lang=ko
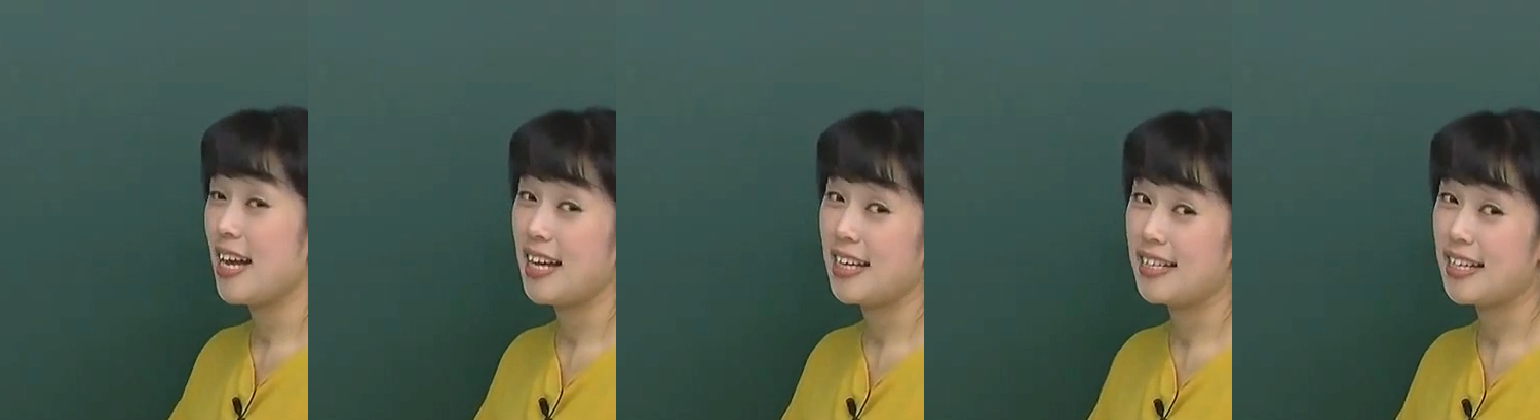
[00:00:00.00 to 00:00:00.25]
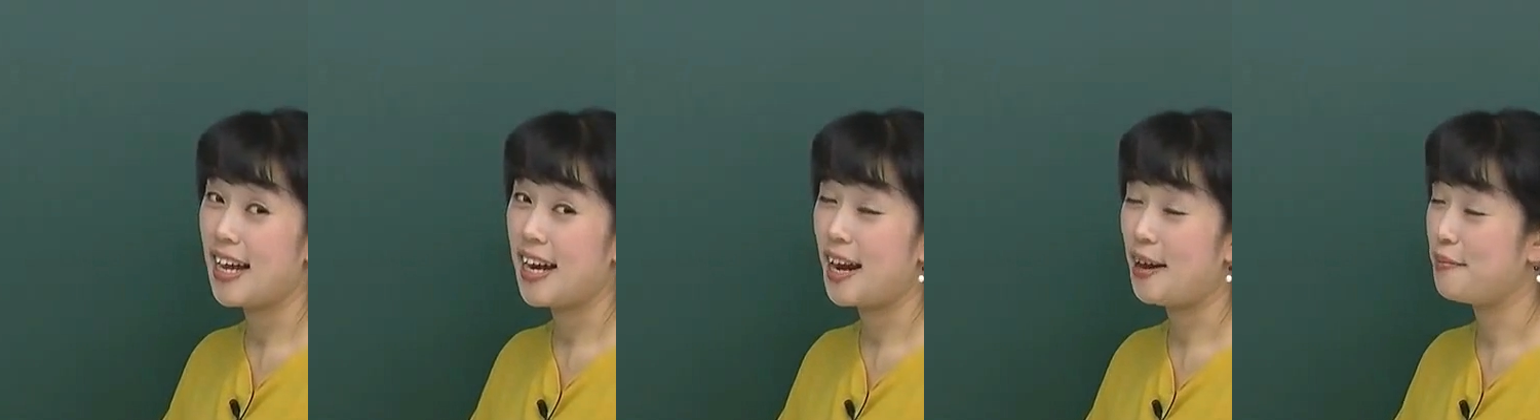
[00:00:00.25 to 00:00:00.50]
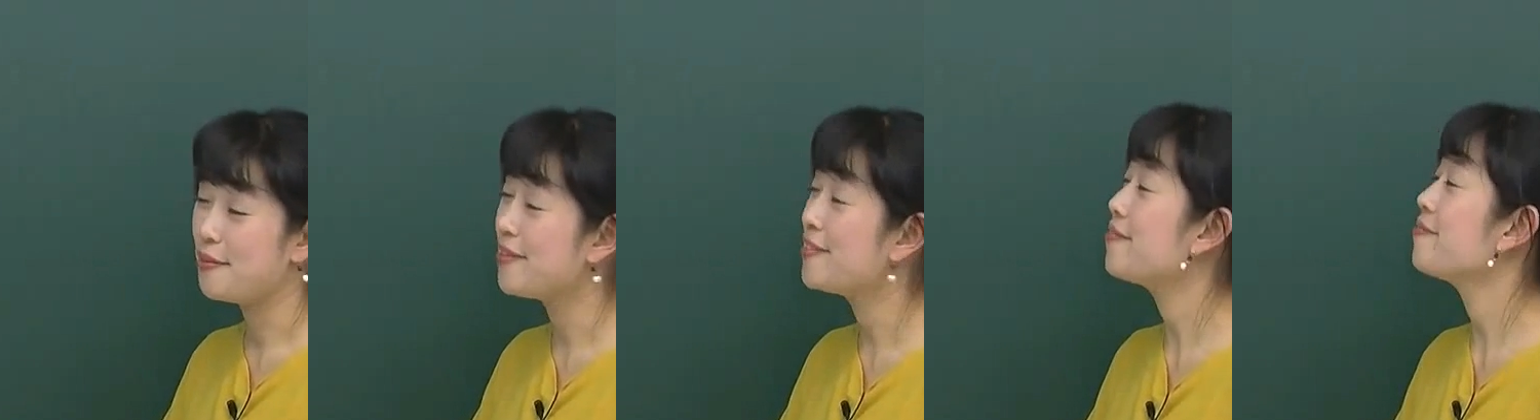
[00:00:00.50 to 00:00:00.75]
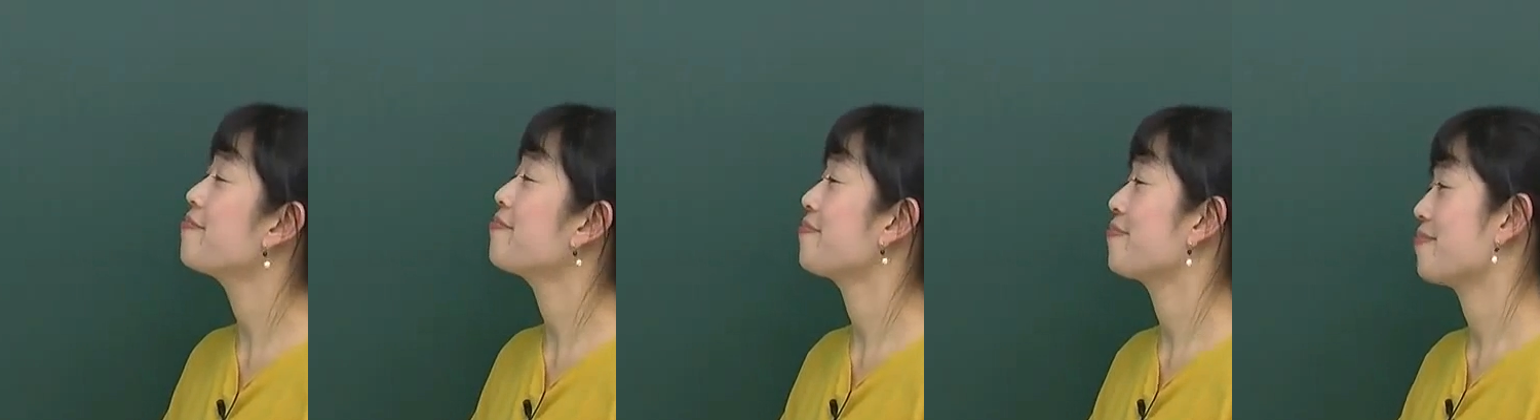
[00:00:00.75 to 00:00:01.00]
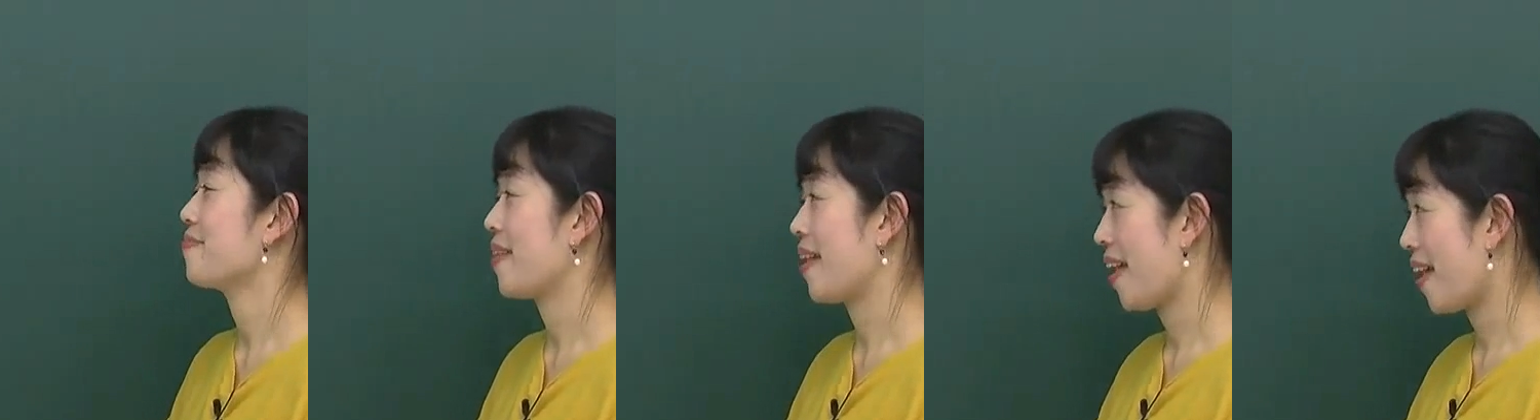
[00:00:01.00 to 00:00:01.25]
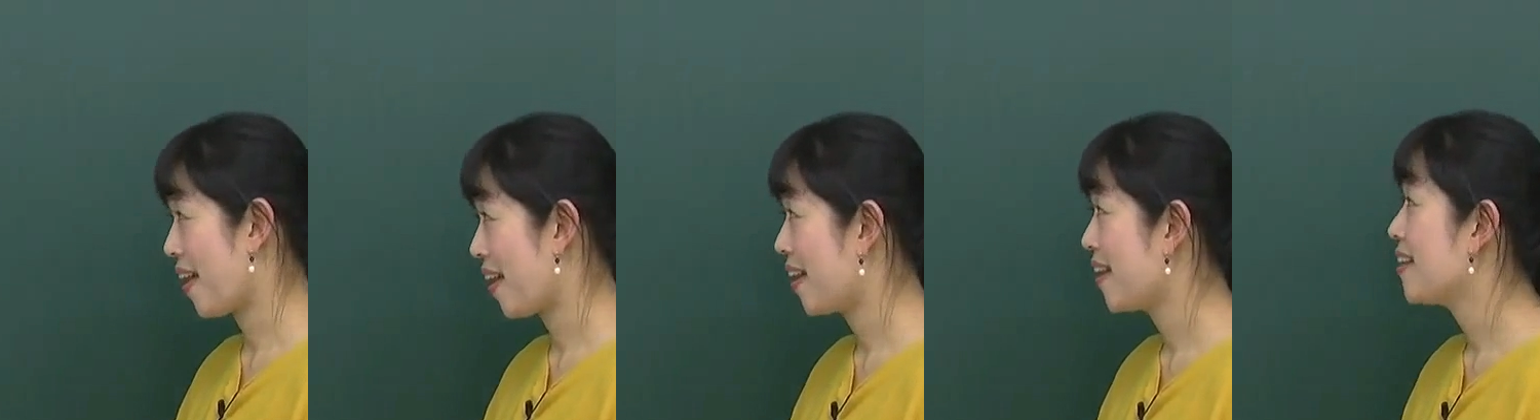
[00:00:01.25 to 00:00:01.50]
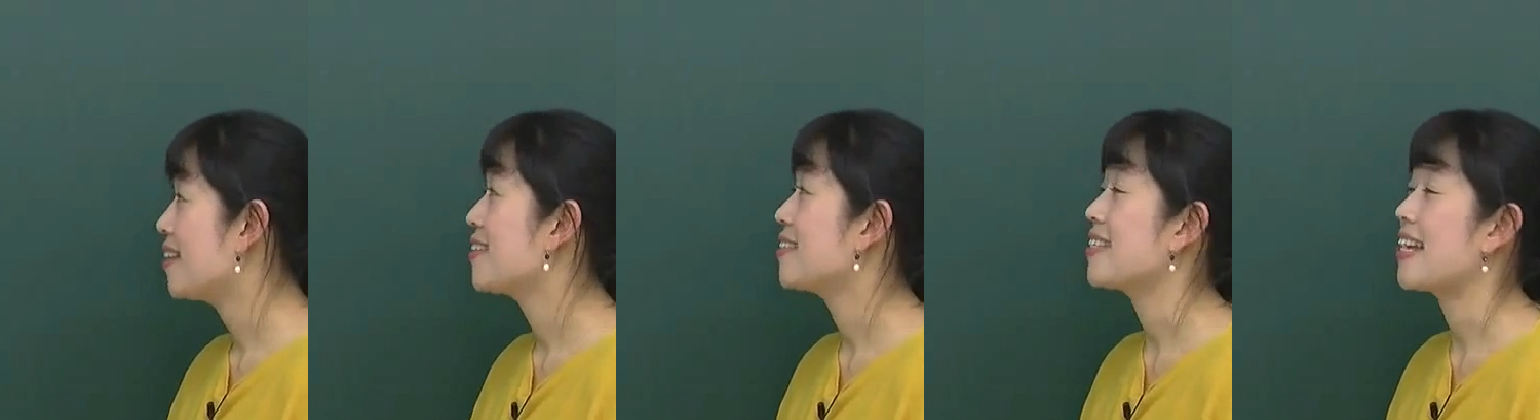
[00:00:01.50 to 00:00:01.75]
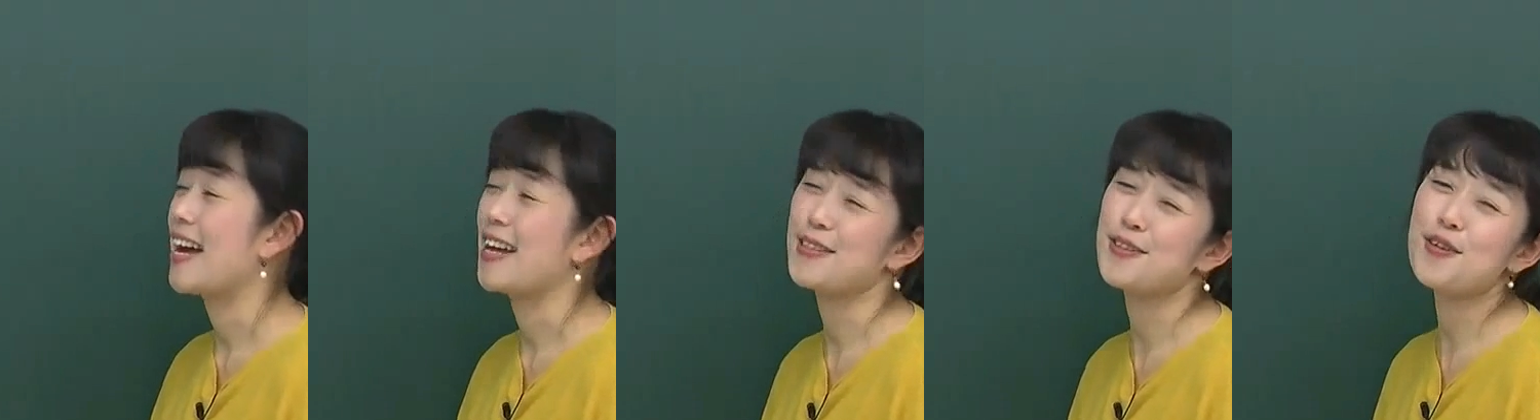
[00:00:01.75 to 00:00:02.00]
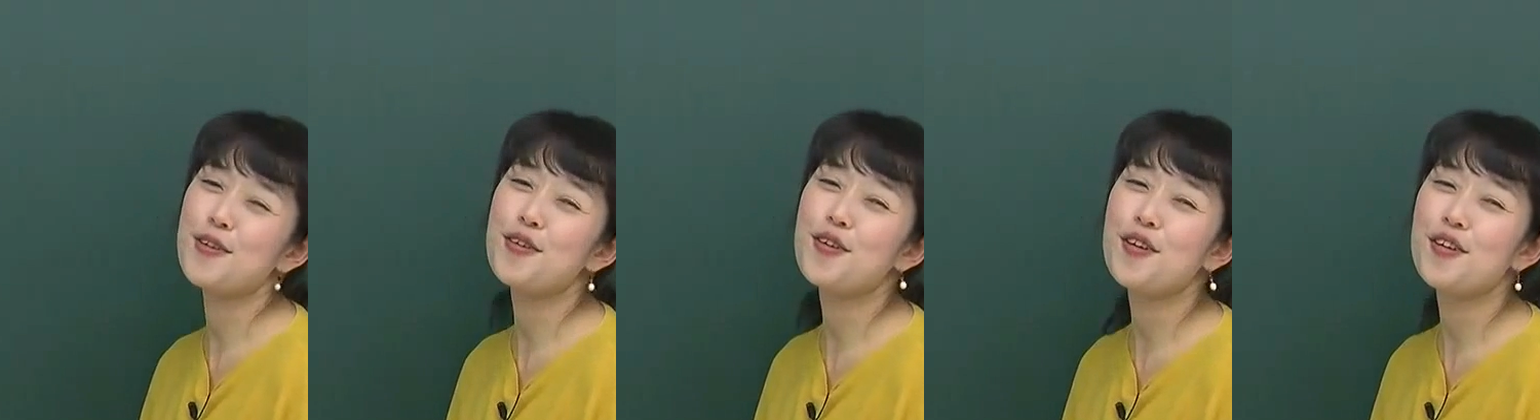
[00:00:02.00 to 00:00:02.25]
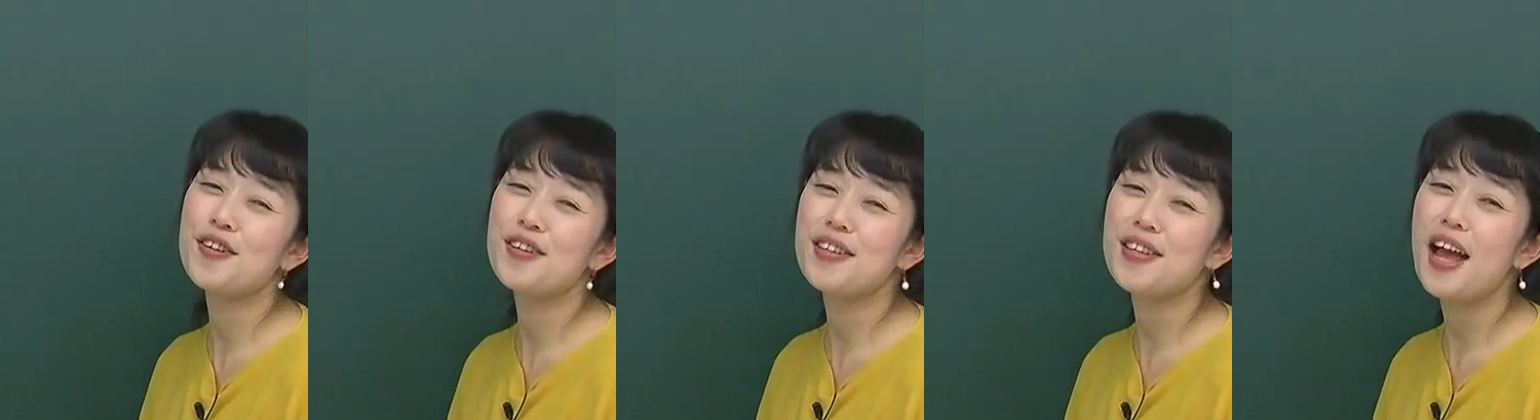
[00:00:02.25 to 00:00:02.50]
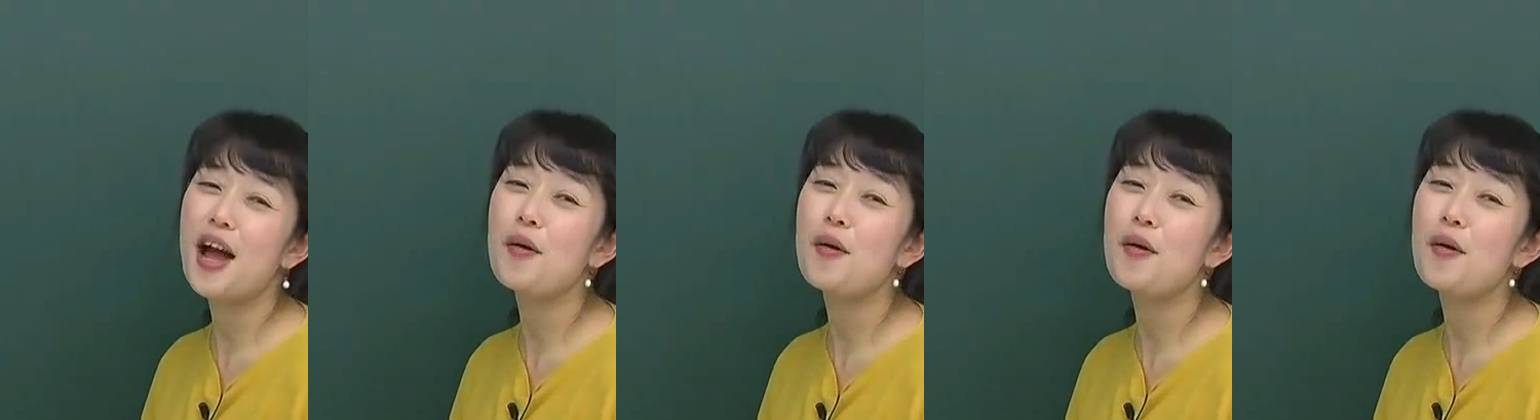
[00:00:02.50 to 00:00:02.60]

자, 이 사람은 네, 자전거를